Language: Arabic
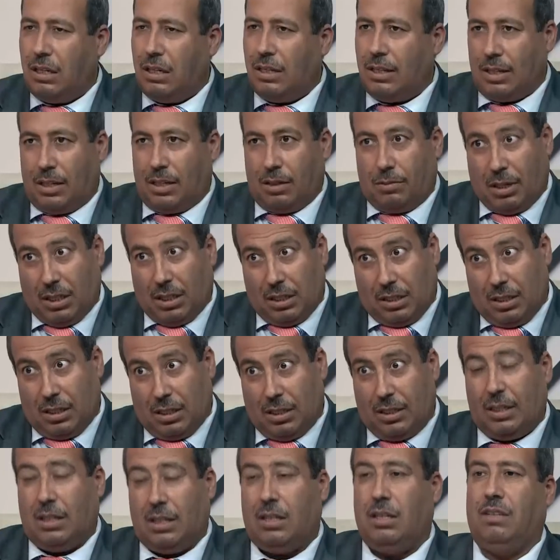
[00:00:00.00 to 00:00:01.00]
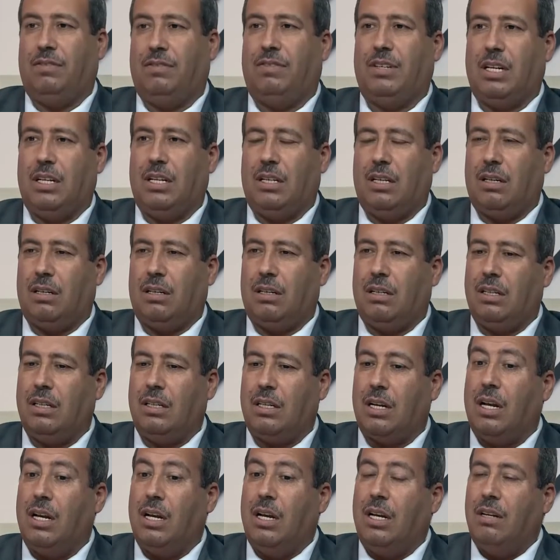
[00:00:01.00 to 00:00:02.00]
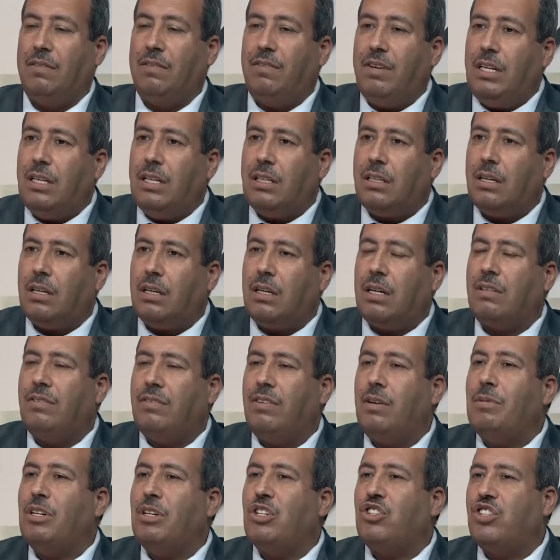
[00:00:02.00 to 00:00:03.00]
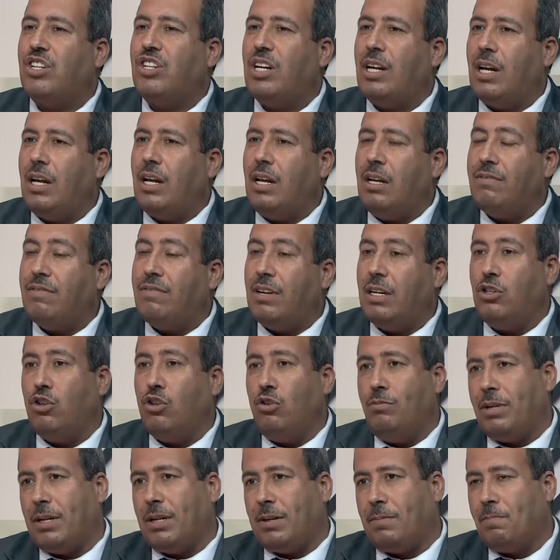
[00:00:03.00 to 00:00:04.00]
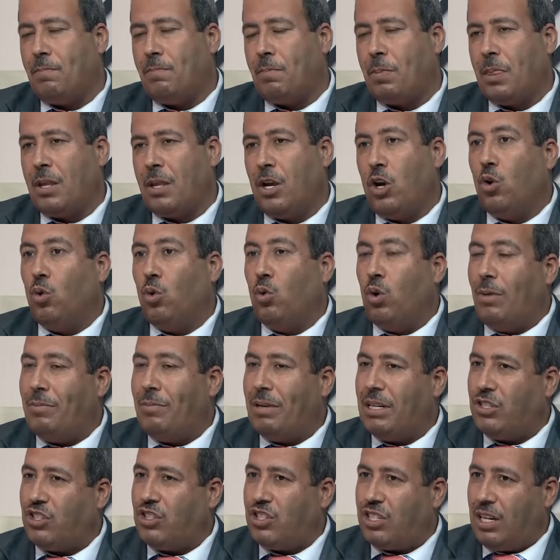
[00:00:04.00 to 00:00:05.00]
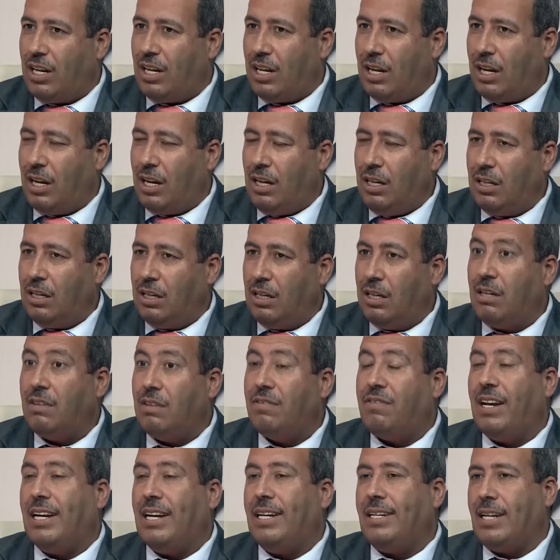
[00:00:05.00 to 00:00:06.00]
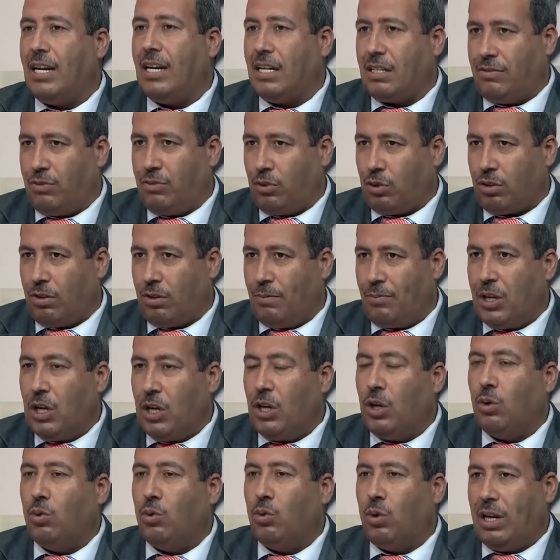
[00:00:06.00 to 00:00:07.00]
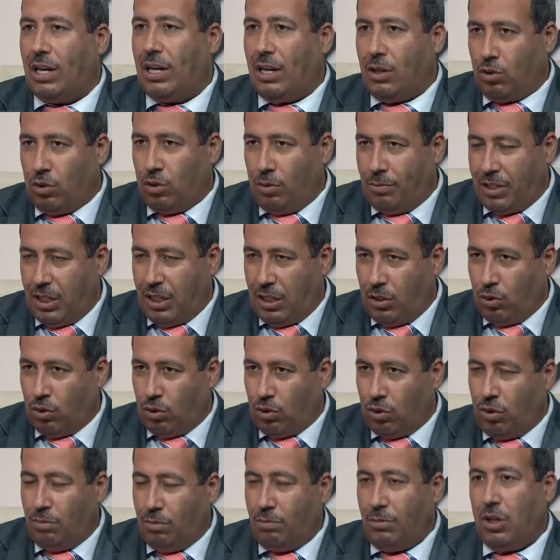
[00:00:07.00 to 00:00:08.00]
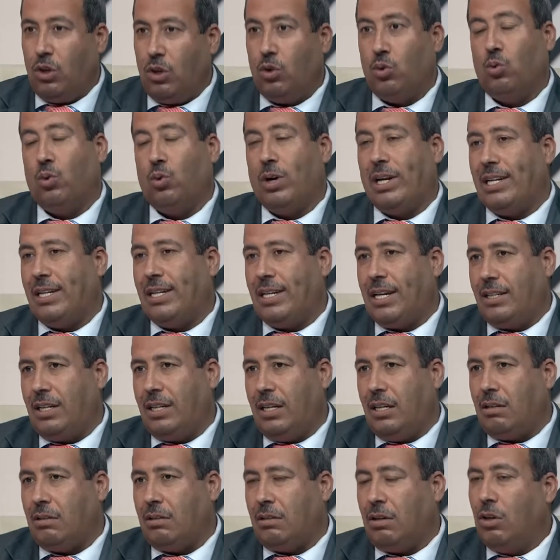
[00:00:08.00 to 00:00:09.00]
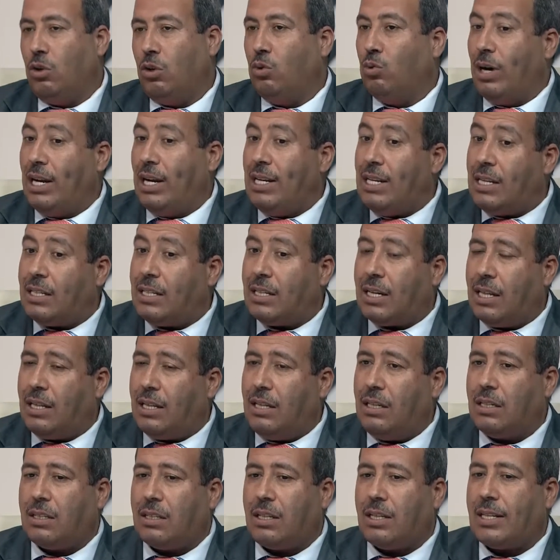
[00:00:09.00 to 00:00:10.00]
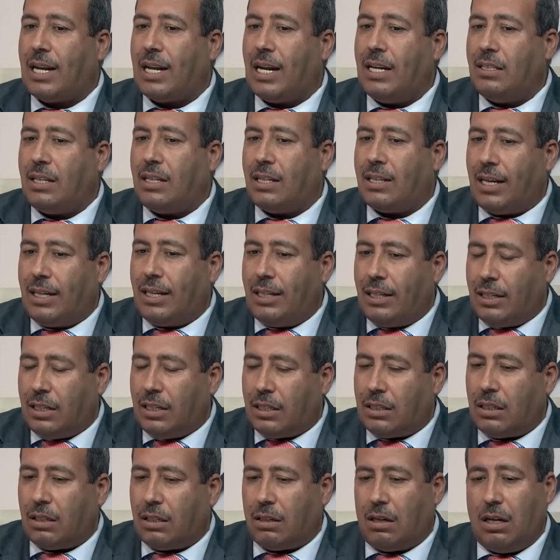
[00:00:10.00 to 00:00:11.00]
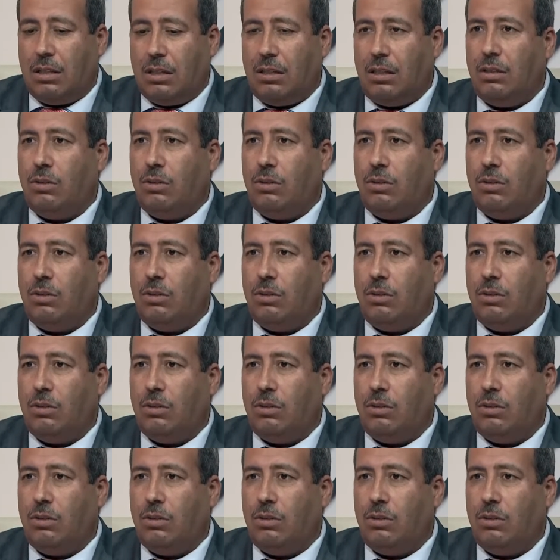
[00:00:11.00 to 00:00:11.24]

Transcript: يعني بعض الناس يخلط في هذه القضيه في الاعتقاد فمن شاء فليؤمن ومن شاء فليكفر ولكم دينكم ولي دين وآيات كثيرة تتحدث عن الاعتقاد هذا